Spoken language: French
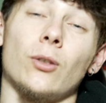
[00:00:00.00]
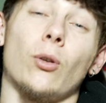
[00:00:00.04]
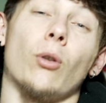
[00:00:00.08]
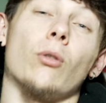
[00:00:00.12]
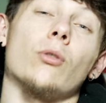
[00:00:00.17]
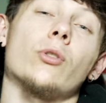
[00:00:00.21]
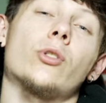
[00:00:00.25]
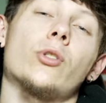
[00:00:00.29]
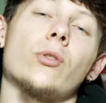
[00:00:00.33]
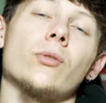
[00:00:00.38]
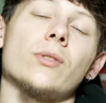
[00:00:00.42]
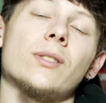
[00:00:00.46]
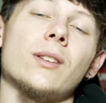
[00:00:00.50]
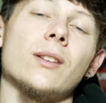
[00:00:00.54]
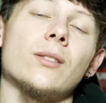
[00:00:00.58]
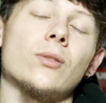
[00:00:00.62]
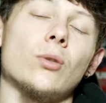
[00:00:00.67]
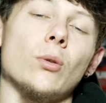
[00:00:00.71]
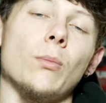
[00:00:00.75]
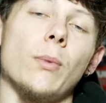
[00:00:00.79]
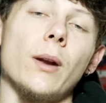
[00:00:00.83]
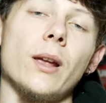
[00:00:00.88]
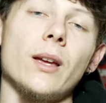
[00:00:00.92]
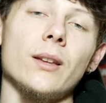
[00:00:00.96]
a de grandes chances qu'il
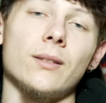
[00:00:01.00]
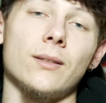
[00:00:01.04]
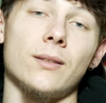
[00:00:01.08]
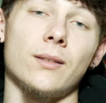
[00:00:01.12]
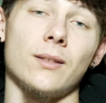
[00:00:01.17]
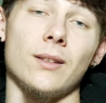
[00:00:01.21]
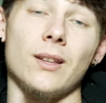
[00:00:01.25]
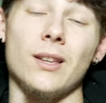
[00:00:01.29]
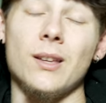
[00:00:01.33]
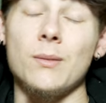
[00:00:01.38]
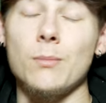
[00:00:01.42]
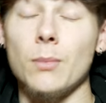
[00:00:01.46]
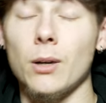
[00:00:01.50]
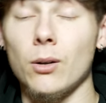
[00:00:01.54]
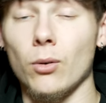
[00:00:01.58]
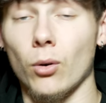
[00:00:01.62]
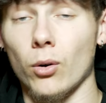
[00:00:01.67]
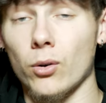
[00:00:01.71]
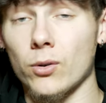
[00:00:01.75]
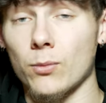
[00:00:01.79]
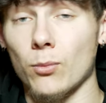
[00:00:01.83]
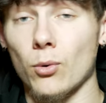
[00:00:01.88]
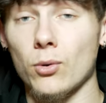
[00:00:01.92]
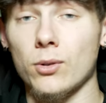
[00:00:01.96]
se blesse et
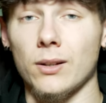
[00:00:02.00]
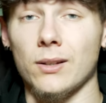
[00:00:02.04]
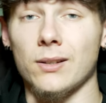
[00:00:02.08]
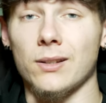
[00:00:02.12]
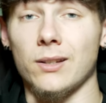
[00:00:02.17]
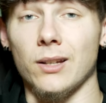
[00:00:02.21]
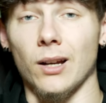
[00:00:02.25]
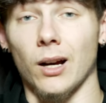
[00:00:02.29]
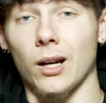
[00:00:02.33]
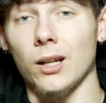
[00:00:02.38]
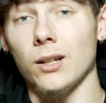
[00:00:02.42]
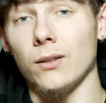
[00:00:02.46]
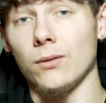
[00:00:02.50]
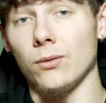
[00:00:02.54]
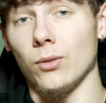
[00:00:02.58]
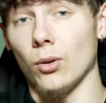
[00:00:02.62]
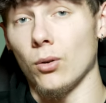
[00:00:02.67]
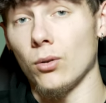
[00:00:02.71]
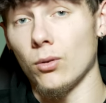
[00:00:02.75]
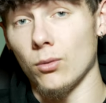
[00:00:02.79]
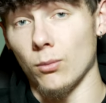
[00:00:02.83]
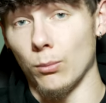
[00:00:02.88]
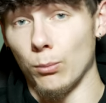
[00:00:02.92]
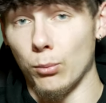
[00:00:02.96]
malheureusement c'est ce qui arrive
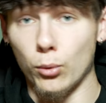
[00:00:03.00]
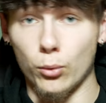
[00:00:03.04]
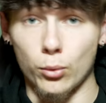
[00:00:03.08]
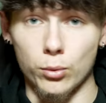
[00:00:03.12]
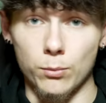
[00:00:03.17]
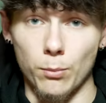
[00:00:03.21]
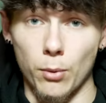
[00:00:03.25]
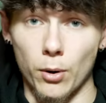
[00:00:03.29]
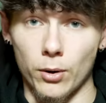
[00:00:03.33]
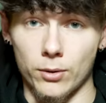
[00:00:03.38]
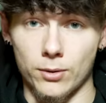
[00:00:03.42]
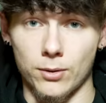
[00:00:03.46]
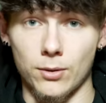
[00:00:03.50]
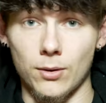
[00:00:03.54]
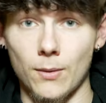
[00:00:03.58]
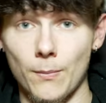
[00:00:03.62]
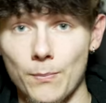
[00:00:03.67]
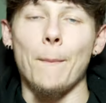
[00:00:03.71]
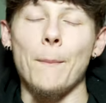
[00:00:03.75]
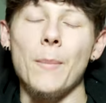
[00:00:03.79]
dans beaucoup de boxe.